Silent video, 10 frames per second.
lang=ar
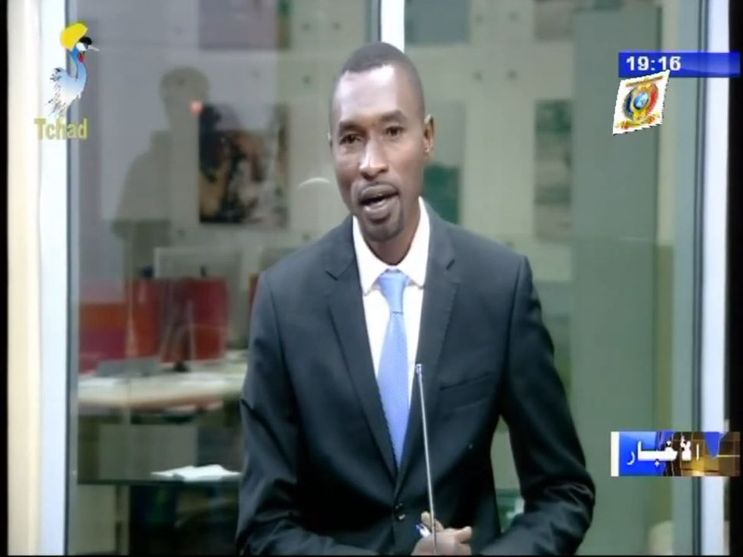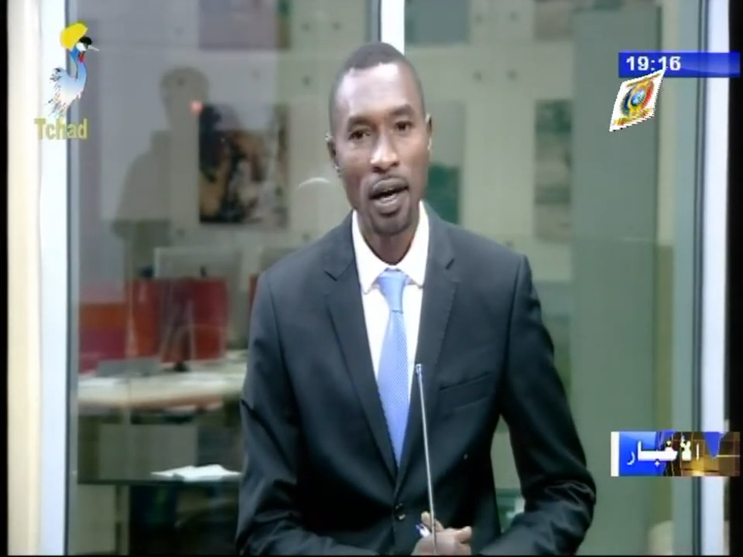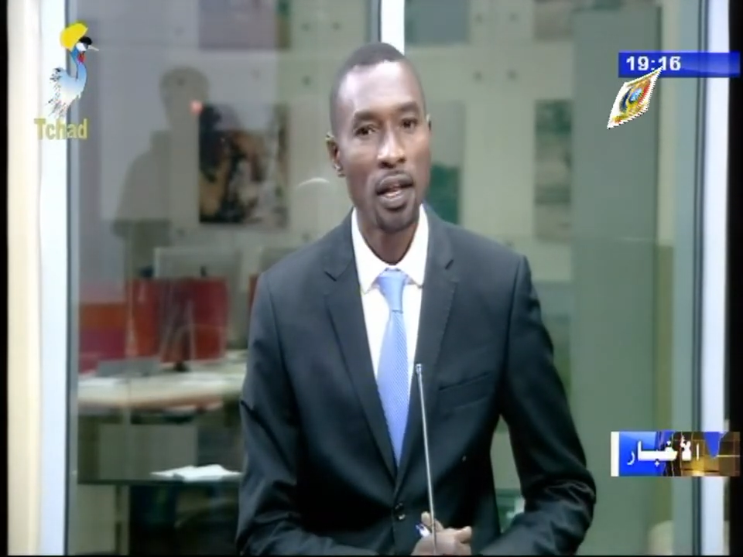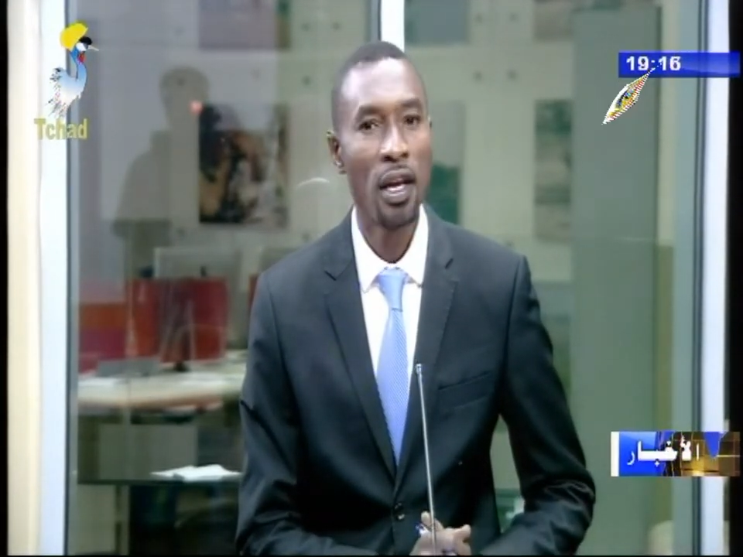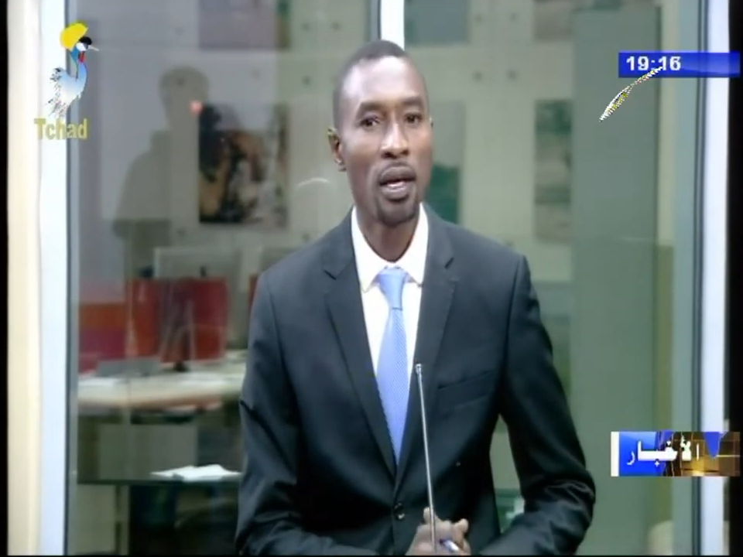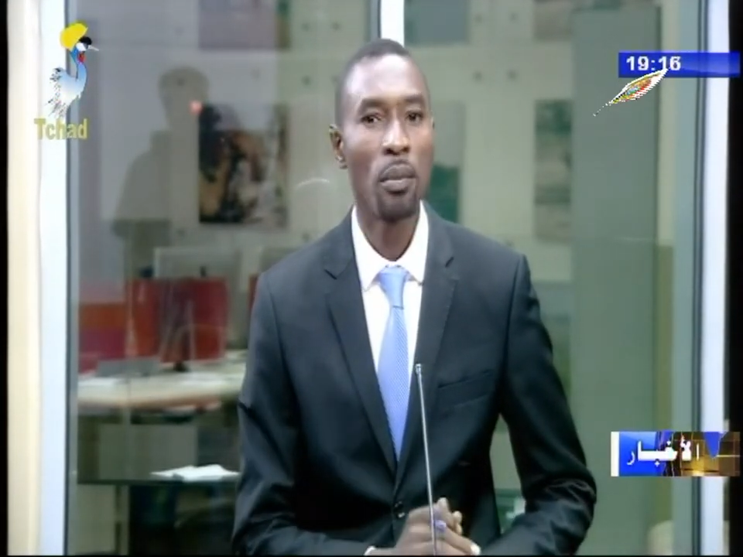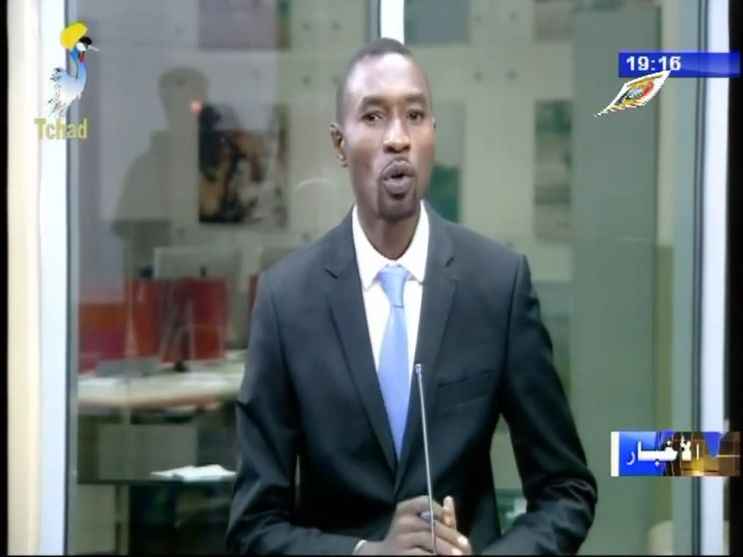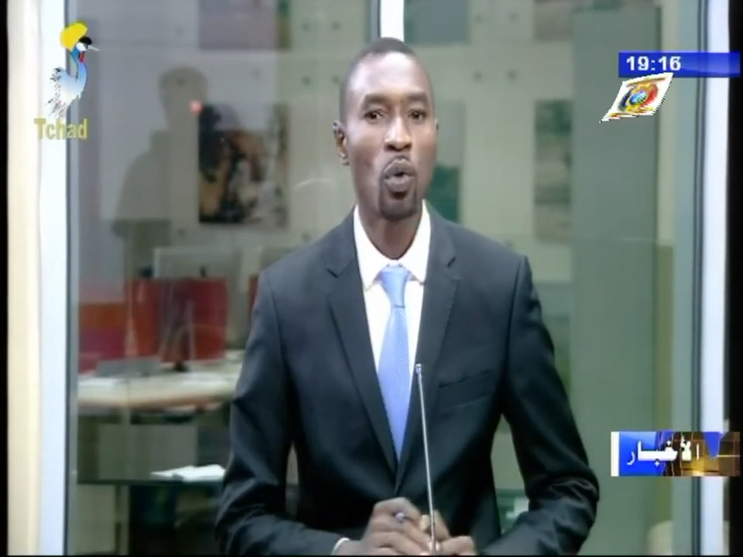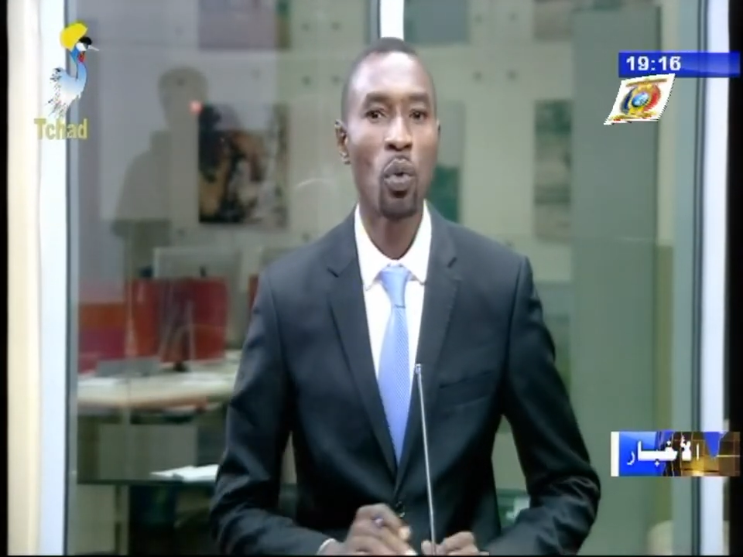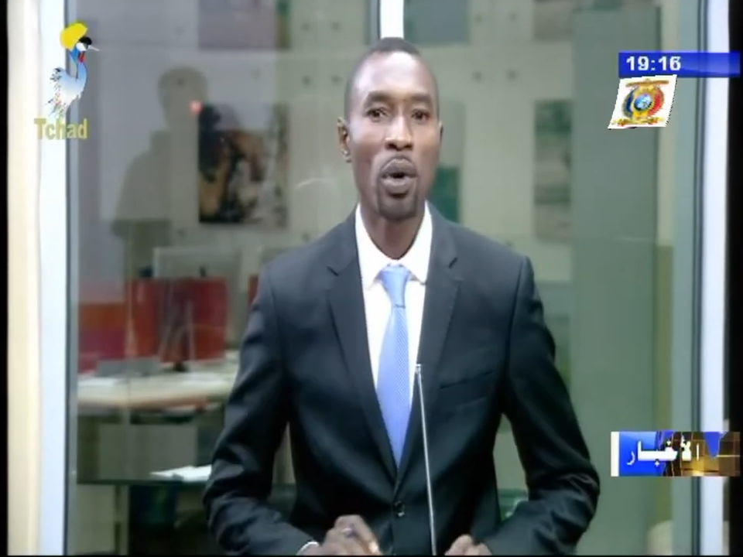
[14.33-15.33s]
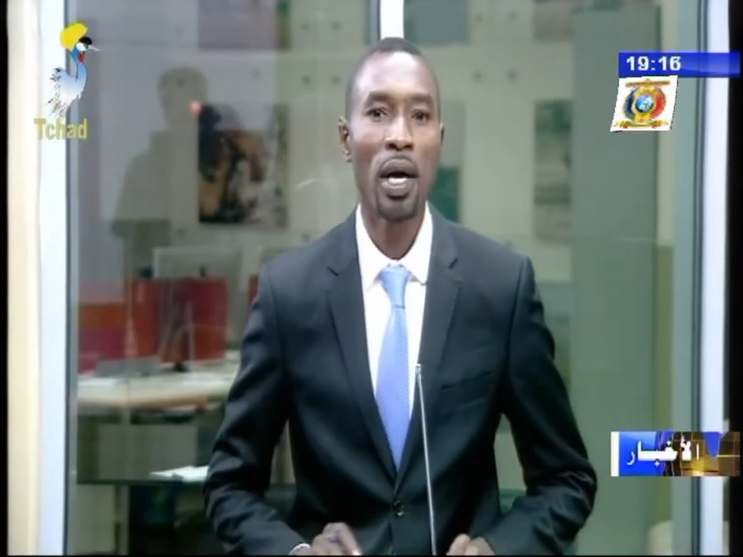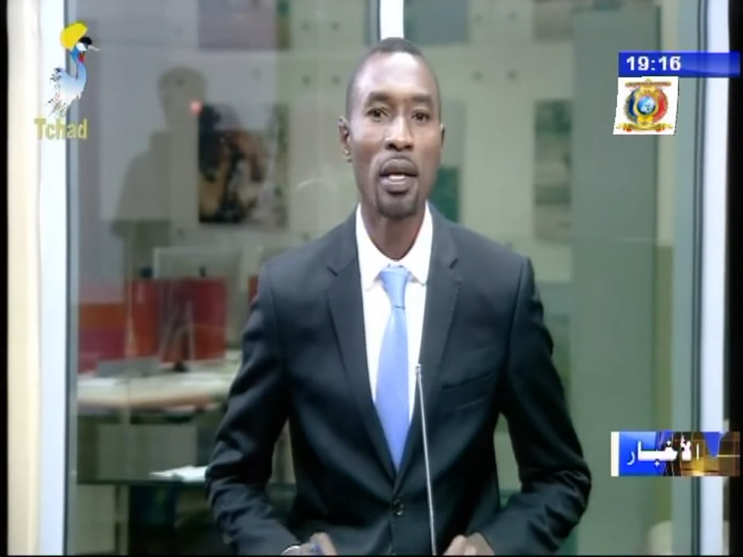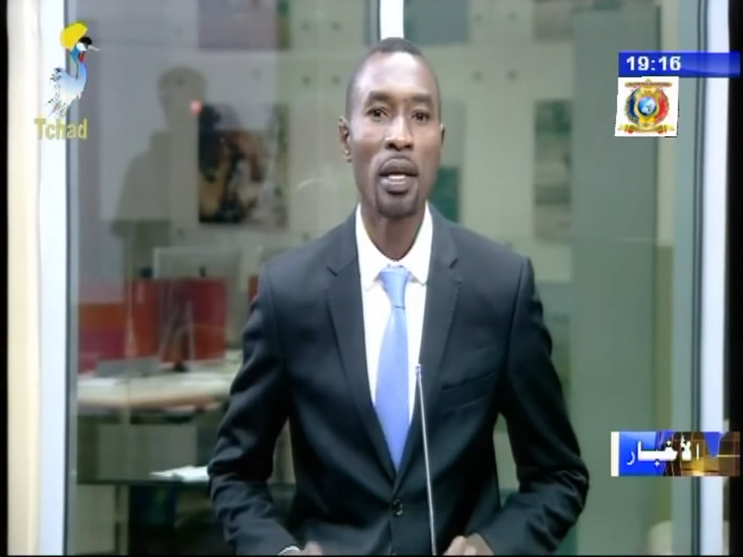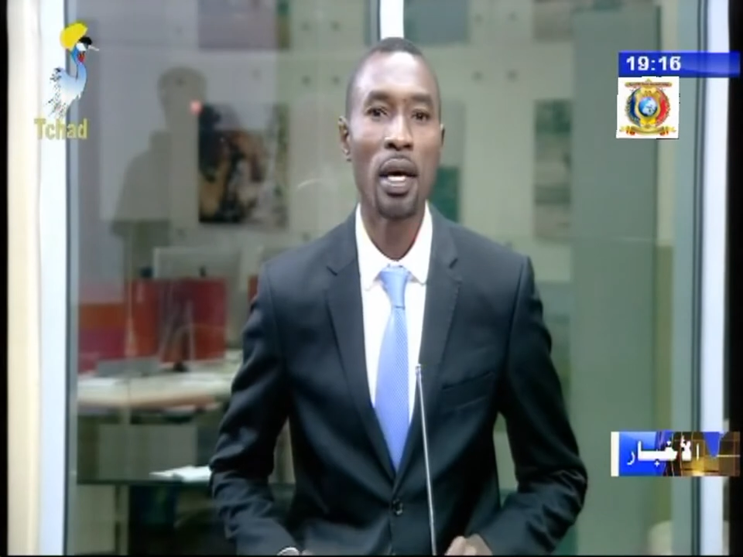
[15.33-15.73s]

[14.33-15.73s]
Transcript: كان ذلك بحضور عدد